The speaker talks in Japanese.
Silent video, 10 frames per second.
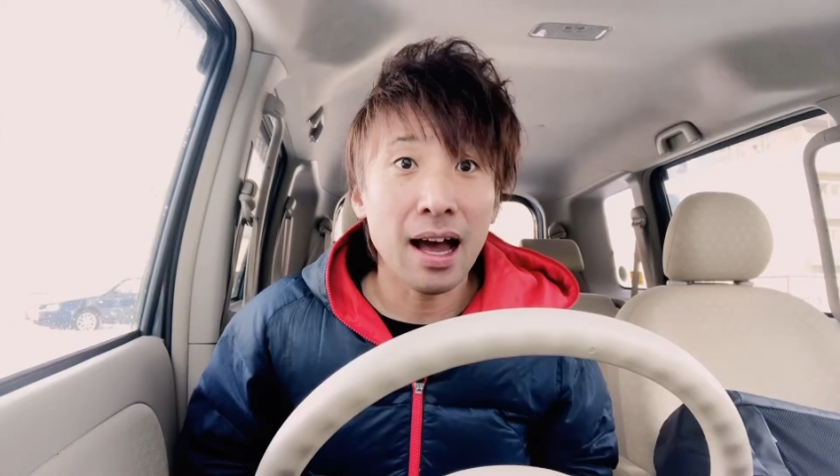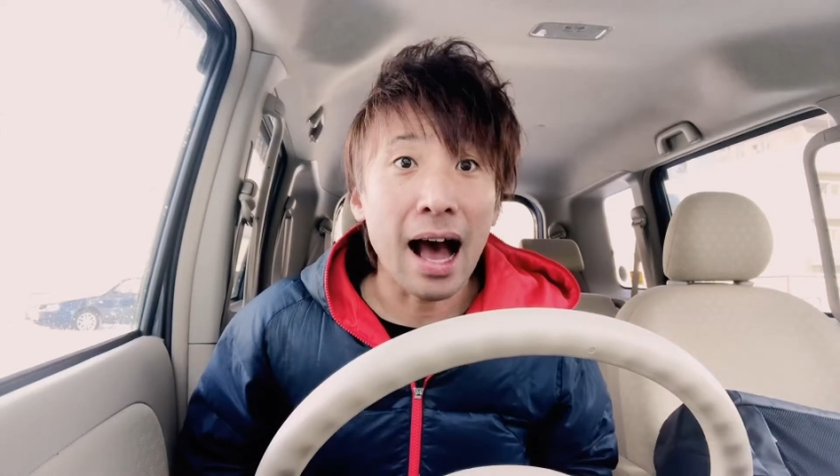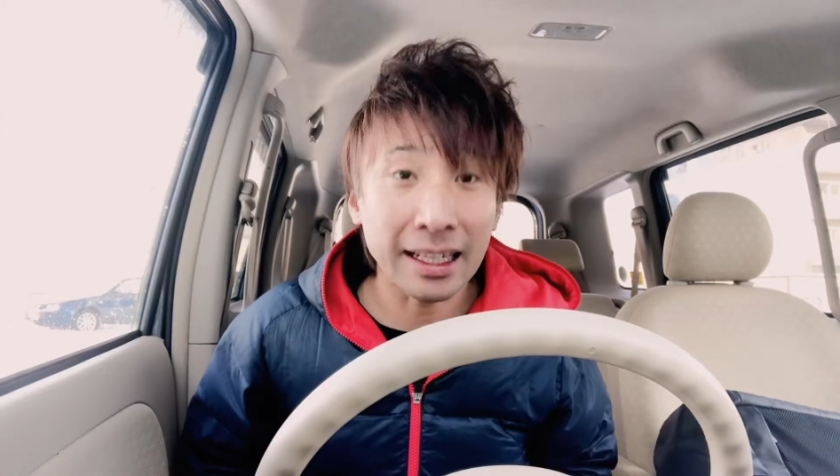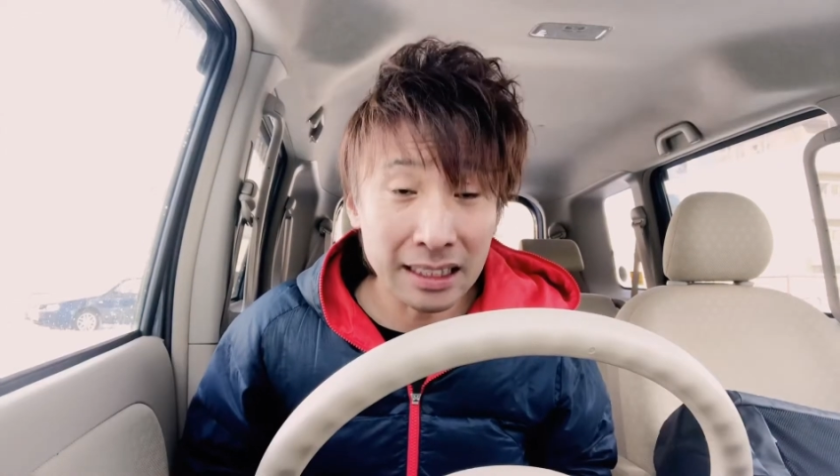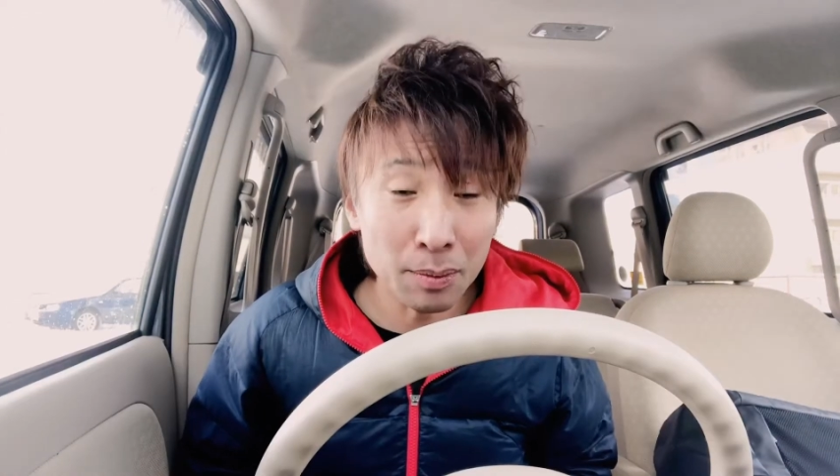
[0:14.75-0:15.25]

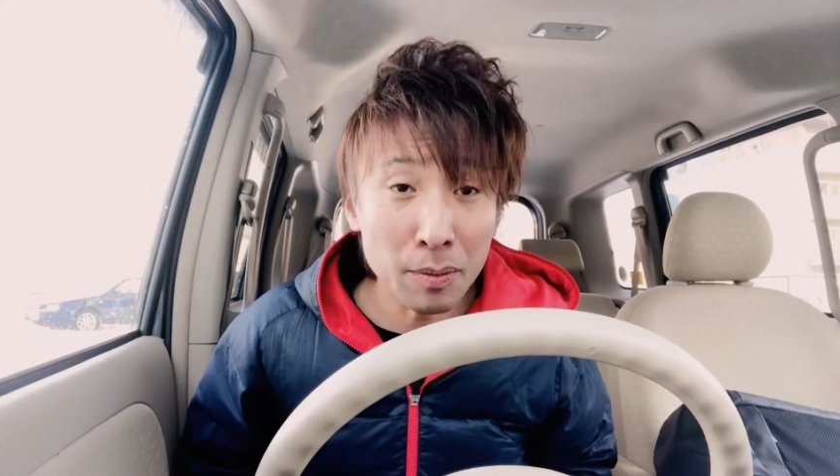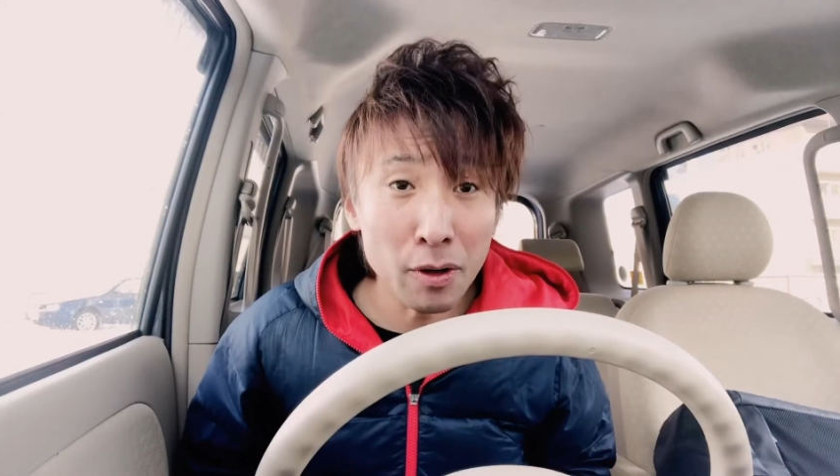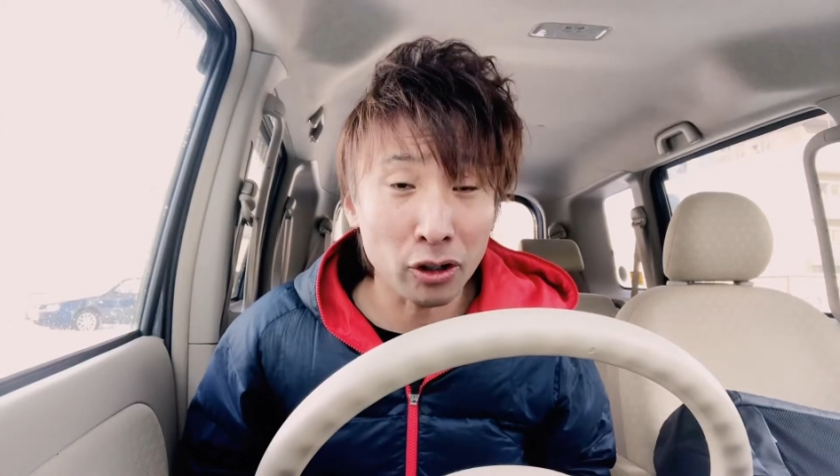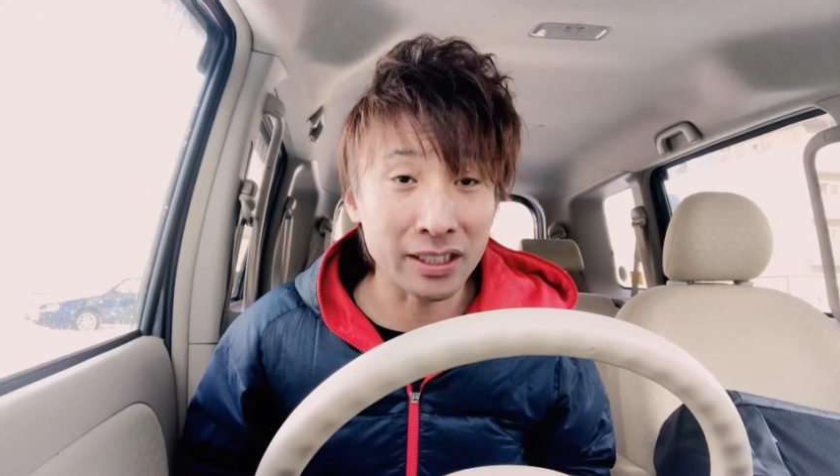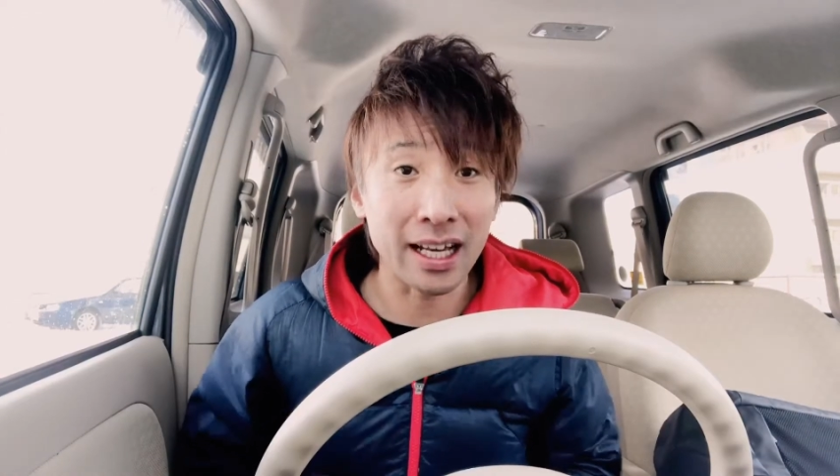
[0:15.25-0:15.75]
足踏み
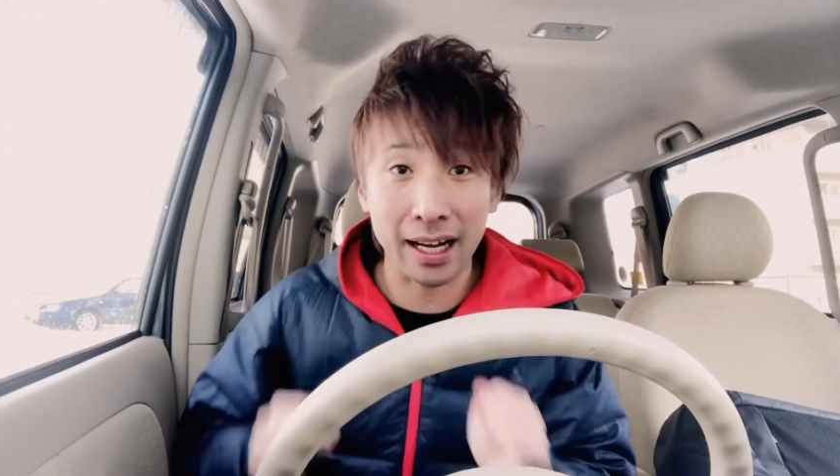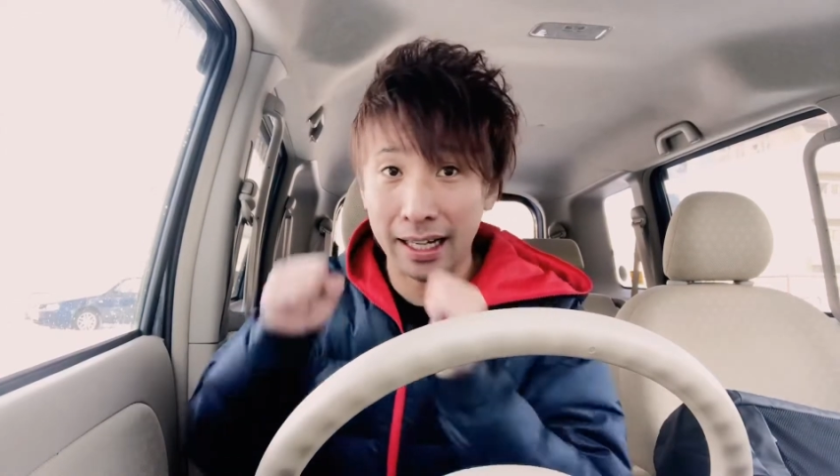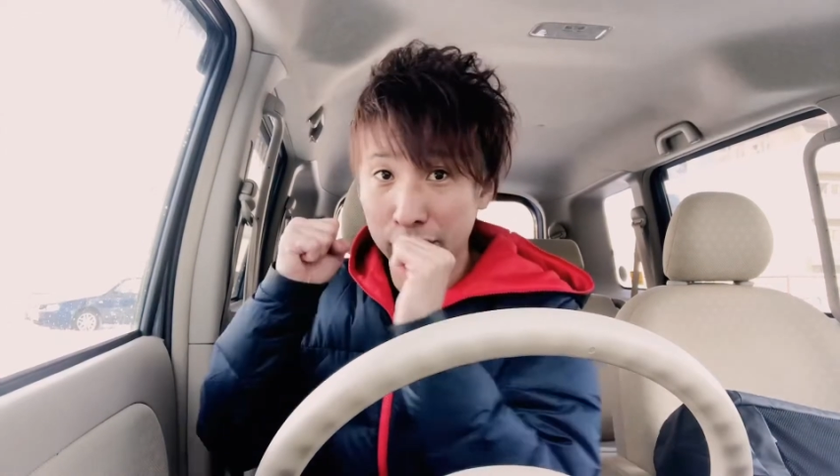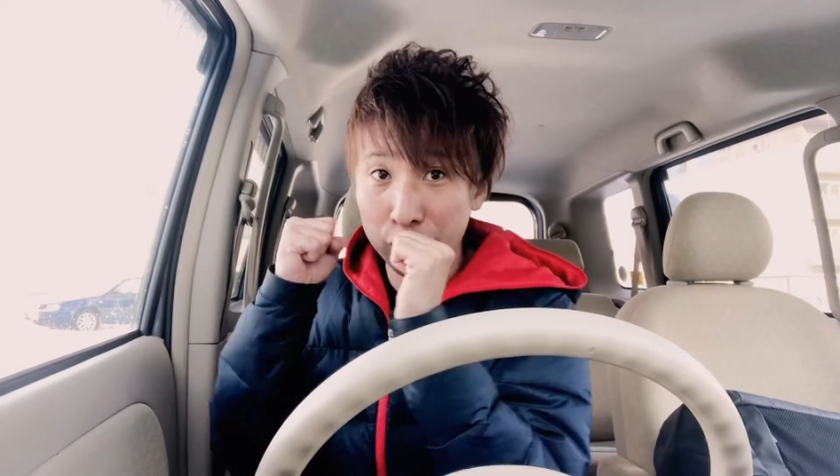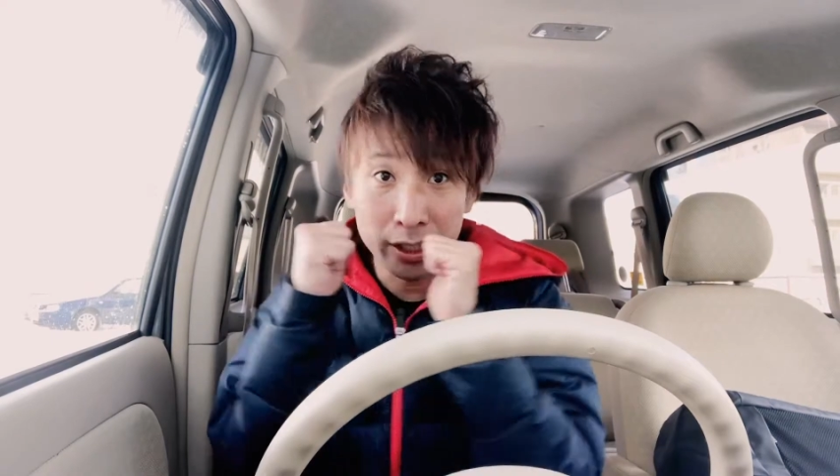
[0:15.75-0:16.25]
をしながら
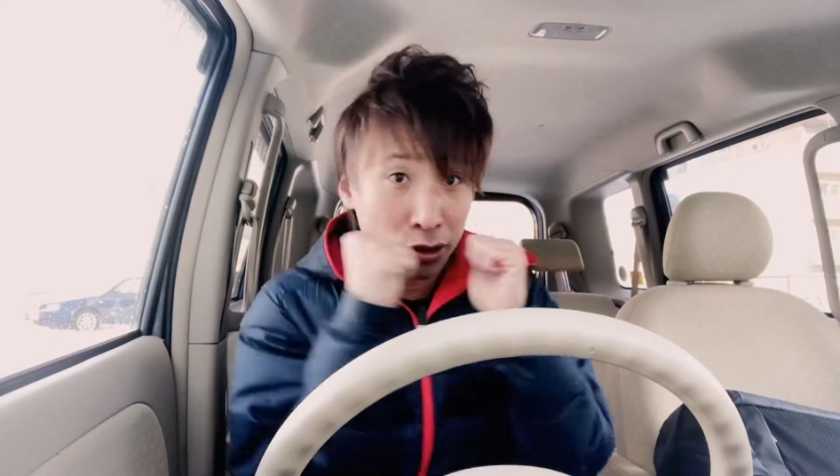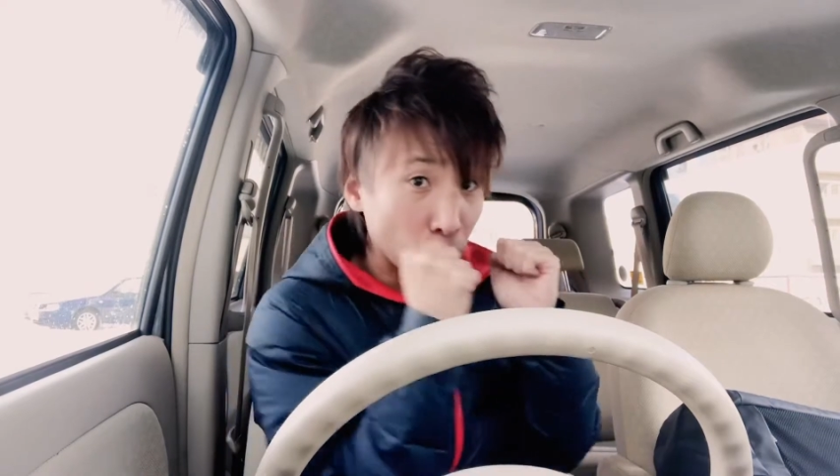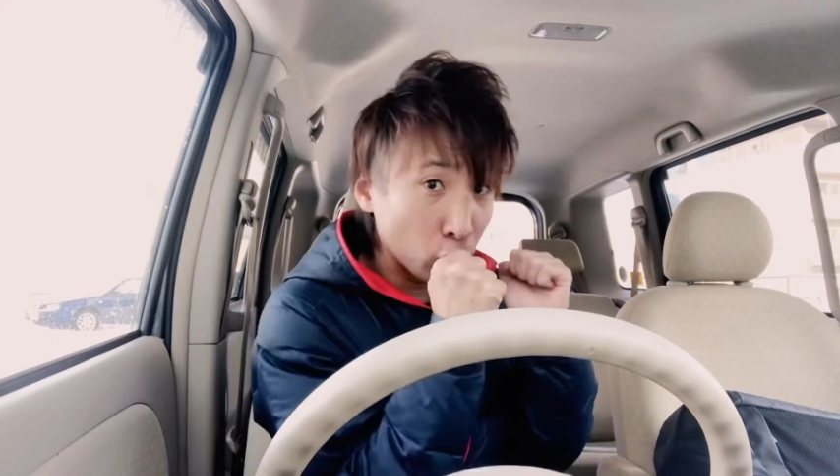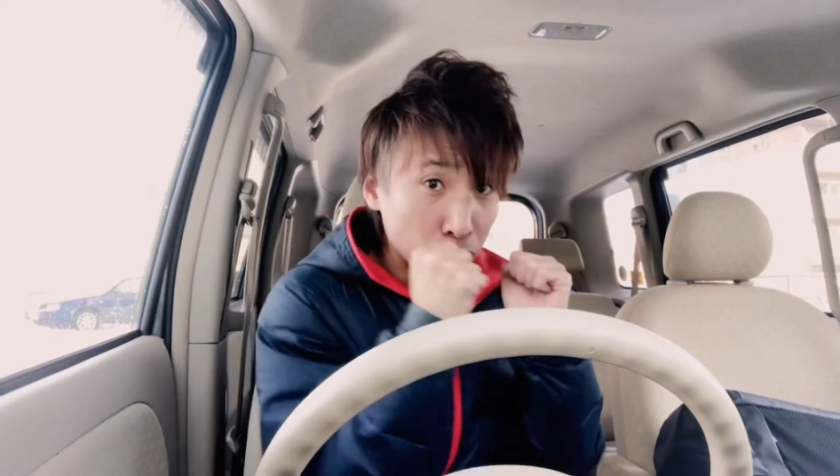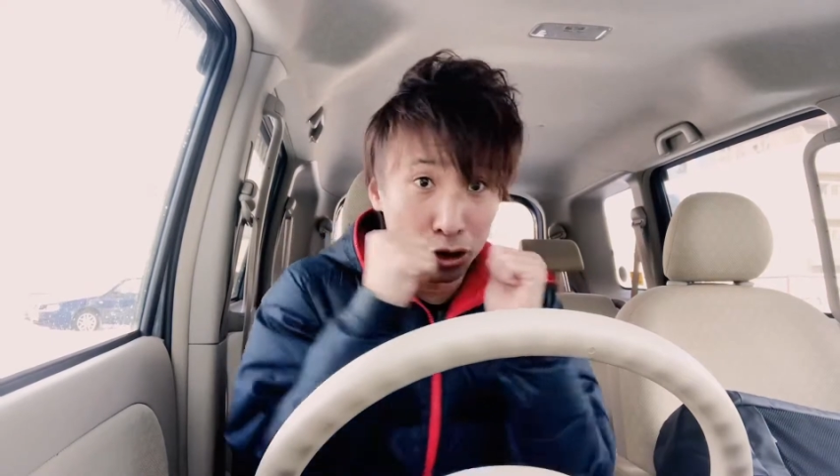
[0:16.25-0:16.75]
ツイスト
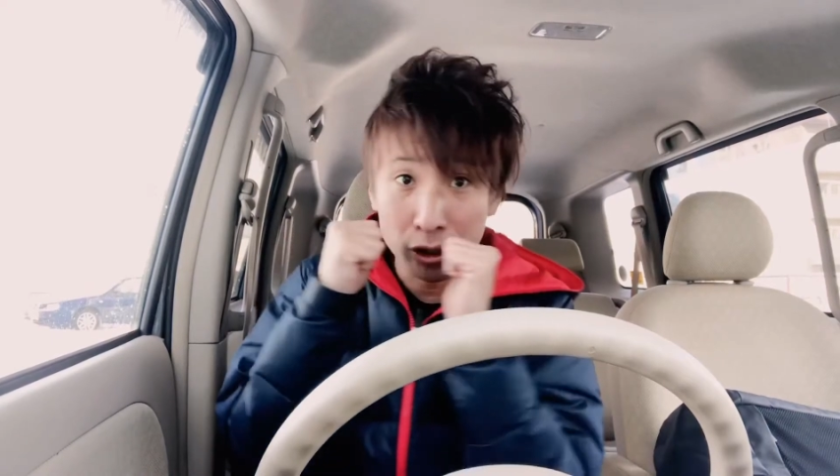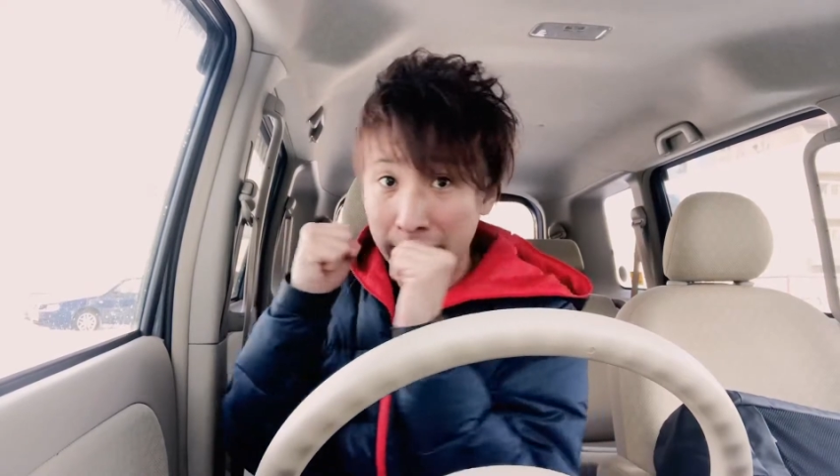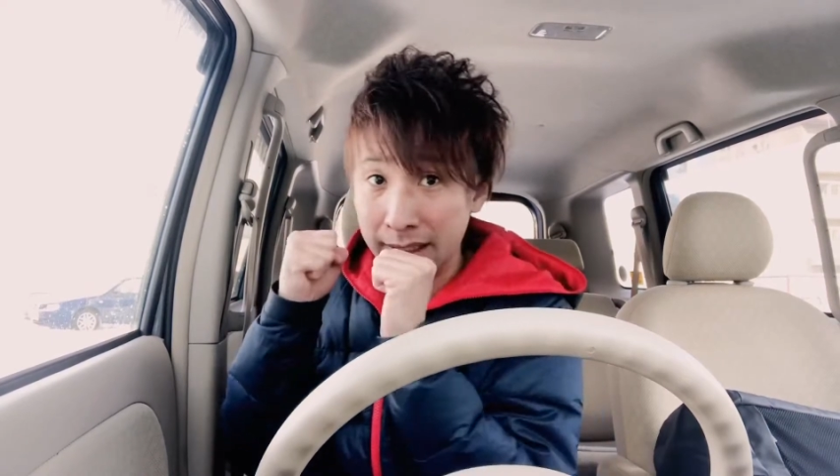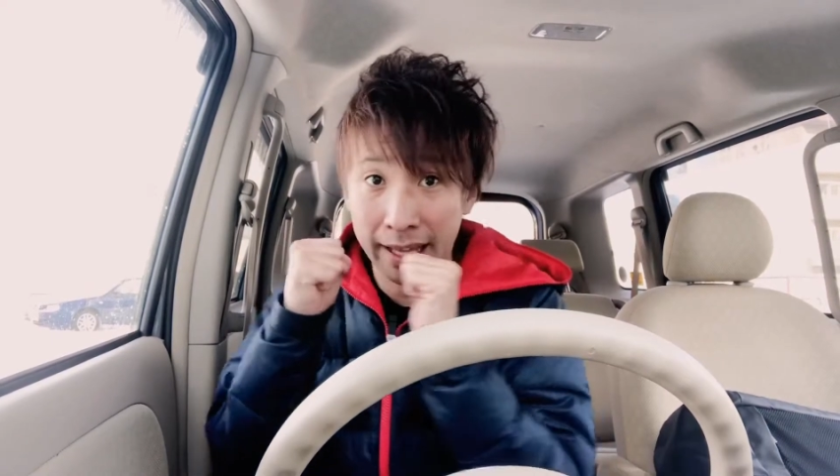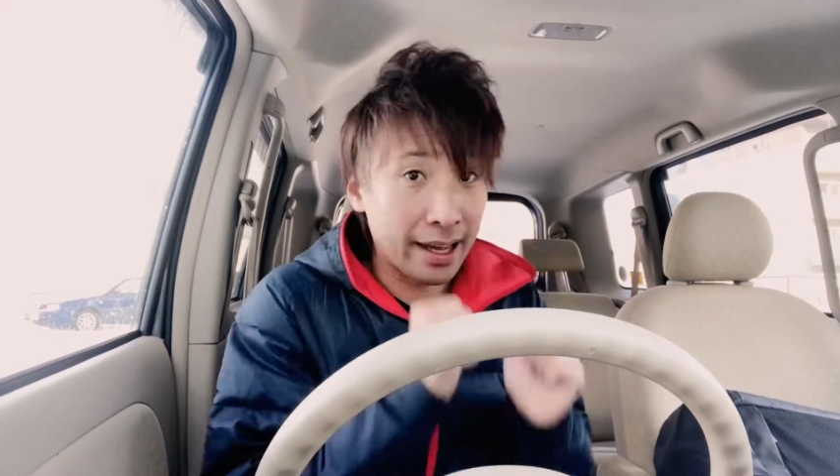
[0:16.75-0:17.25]
をするで
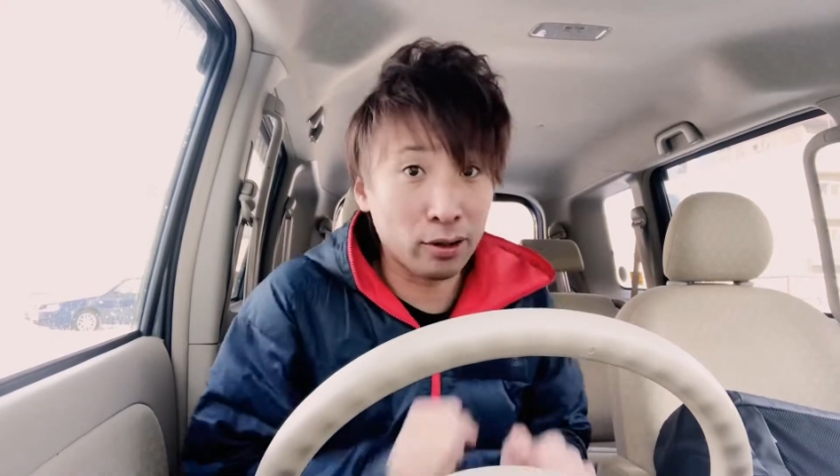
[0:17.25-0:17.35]
すね、